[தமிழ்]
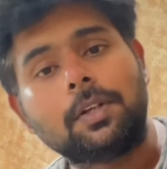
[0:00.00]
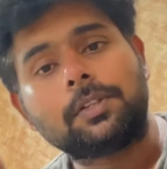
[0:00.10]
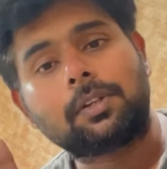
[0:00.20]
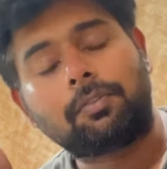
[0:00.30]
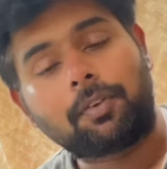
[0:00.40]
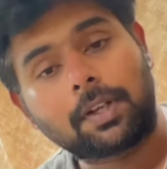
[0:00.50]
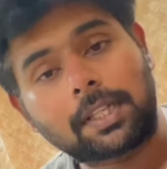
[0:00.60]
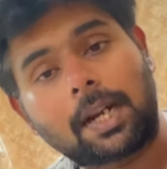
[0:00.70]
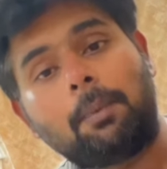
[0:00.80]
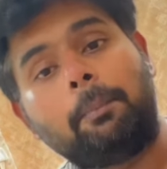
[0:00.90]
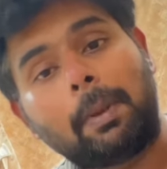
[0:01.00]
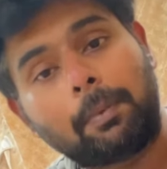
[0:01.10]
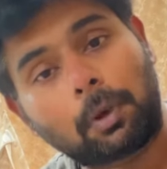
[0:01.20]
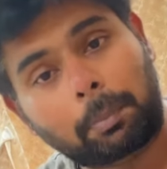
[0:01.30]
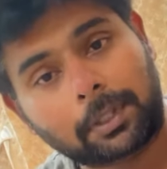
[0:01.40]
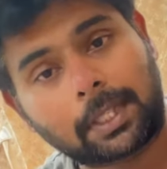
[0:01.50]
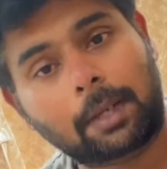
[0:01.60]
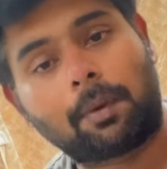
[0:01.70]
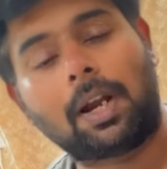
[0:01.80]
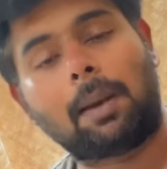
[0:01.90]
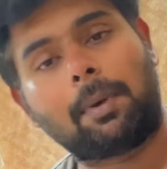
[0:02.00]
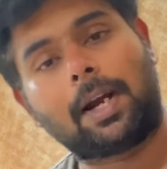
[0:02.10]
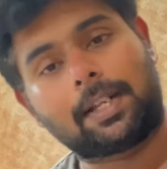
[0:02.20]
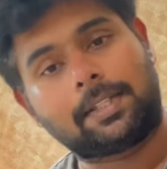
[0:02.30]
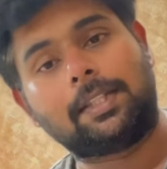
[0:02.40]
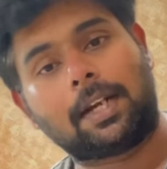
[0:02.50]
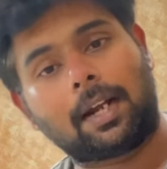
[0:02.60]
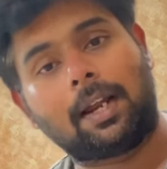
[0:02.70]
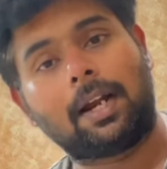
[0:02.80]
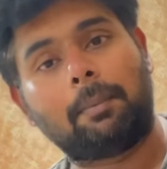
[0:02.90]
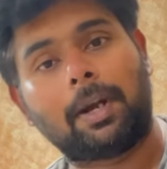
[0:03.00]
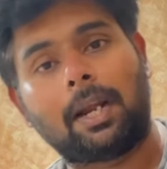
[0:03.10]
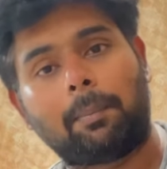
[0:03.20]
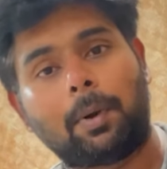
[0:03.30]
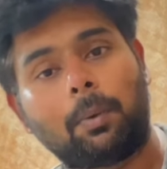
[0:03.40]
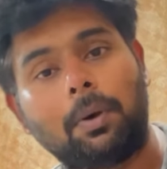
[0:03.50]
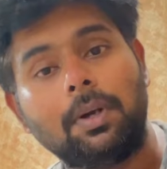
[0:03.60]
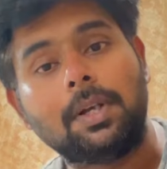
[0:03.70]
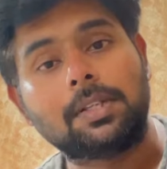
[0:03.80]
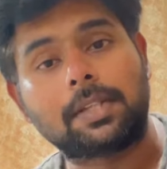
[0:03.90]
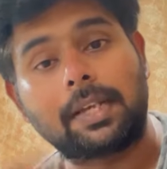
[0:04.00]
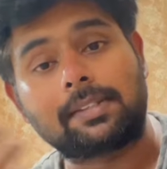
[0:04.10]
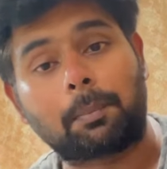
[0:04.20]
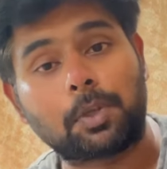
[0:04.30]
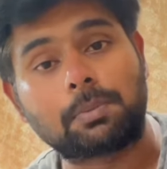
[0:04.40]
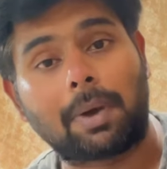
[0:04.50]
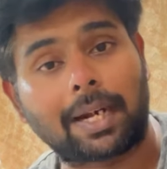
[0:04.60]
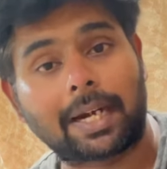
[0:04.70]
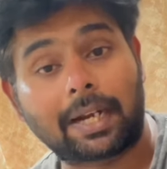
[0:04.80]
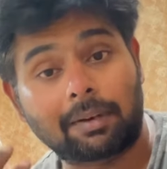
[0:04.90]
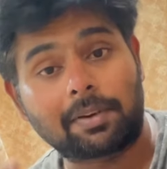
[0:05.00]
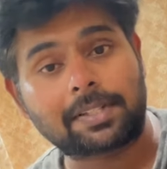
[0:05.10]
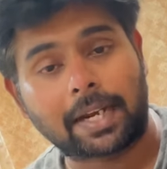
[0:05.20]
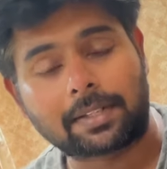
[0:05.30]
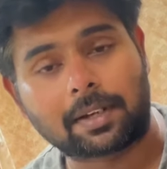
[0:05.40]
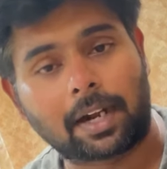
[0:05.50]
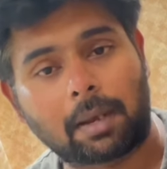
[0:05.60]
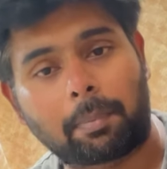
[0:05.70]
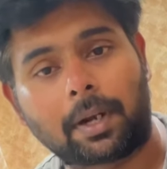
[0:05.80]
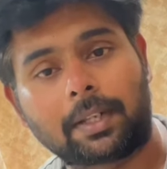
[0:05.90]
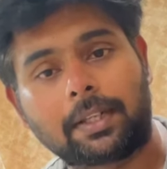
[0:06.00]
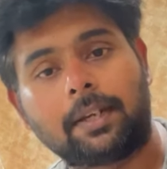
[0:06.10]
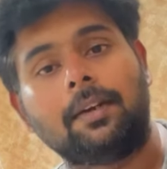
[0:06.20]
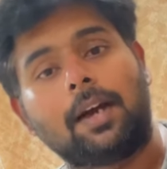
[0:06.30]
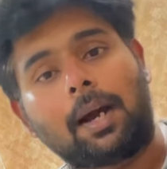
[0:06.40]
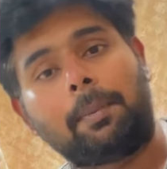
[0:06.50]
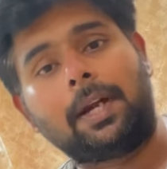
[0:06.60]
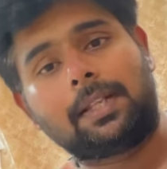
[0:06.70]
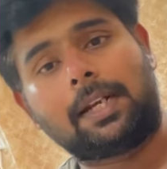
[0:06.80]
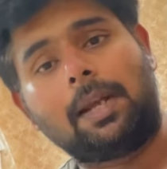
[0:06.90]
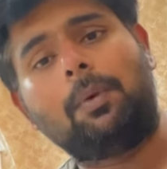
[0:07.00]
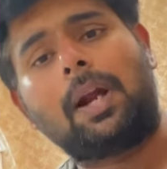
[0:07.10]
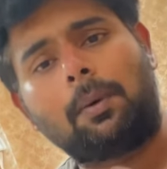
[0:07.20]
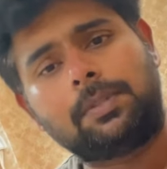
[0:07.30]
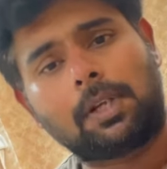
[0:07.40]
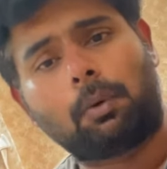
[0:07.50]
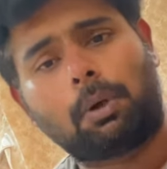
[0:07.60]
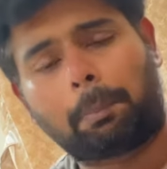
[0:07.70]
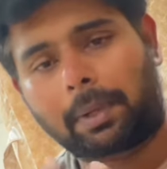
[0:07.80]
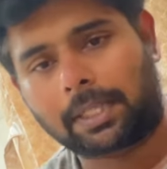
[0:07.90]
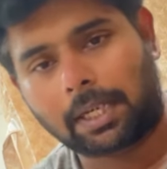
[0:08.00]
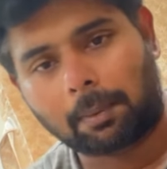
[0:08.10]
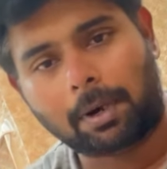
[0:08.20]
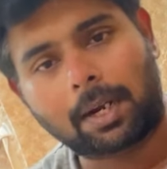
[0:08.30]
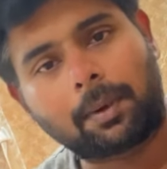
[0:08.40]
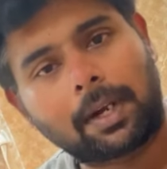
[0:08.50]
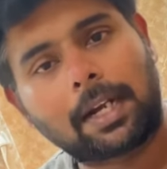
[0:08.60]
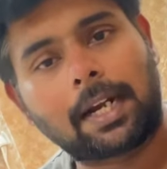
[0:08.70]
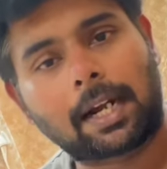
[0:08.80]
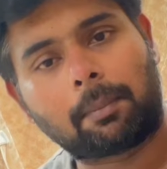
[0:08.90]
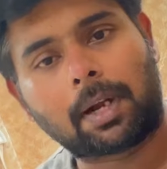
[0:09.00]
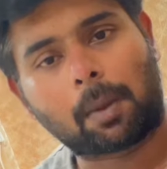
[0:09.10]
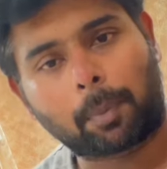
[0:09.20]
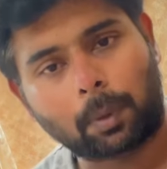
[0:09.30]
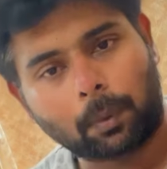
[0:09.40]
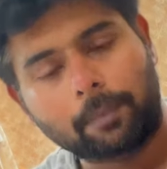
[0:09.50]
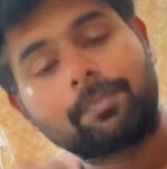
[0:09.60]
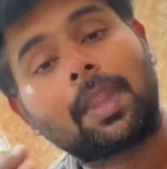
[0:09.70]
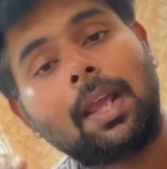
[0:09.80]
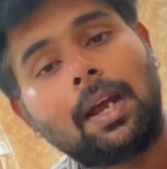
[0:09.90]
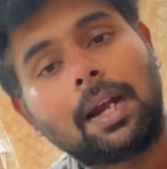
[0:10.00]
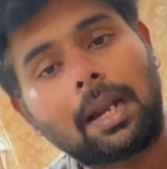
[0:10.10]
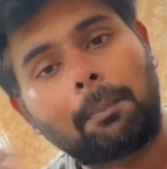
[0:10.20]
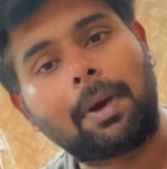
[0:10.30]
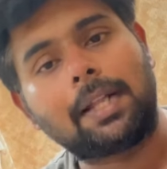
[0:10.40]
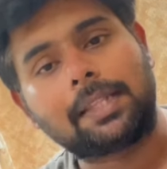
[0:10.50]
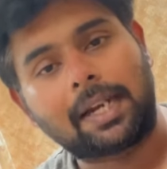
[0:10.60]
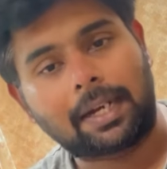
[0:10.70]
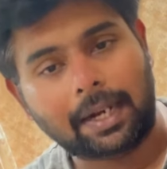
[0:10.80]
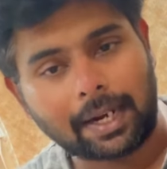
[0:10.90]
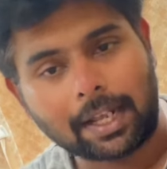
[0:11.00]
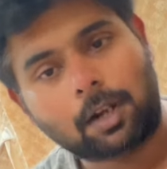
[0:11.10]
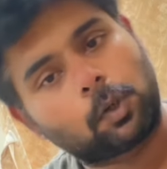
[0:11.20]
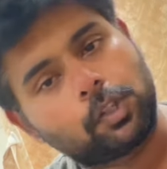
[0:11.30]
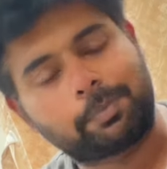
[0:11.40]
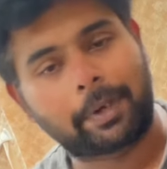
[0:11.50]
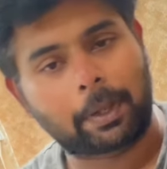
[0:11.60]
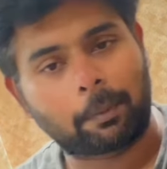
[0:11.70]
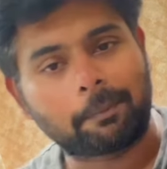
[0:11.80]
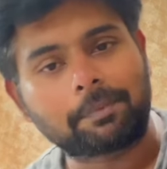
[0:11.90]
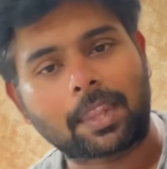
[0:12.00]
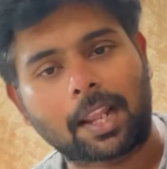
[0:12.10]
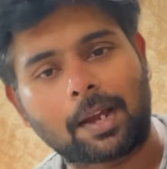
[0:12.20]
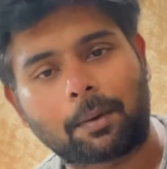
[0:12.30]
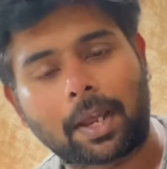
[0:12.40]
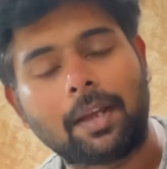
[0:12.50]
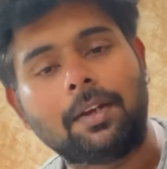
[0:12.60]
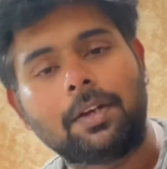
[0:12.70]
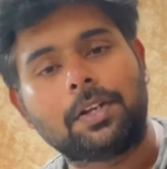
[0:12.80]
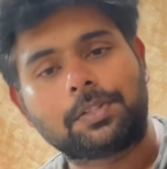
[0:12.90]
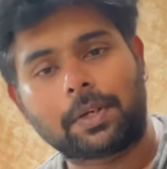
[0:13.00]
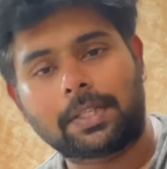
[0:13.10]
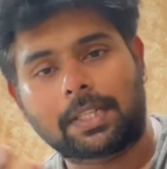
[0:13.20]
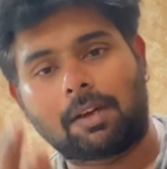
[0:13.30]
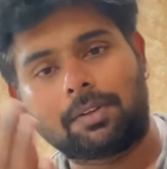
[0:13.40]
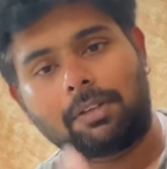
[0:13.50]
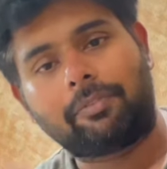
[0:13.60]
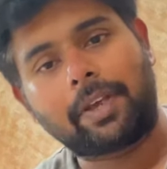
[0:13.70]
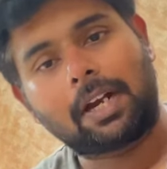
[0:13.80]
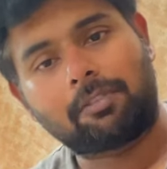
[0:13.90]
ஸோ ஃபர்தராக மேபி ஒரு பத்தாயிரரூபா லாபம் கிடச்சிருந்துருக்கலாம் நம்ம என்ன பண்ணுவோம் சரி சப்போஸ் மார்க்கெட் ரிவர்ஸ் ஆகிடுச்சுன்னா என்ன பண்ணுறது அப்படின்றதுனால ஒரு அவசரம் ஒரு பதட்டமான ஒரு நிலையில் நம்ம என்ன பண்ணுவோம் நம்ம அந்த ட்ரேடை க்ளோஸ் பண்ணிவிடுவோம் ஓகே ஸோ இதுதான் வந்து ஃபியர் ஆஃப்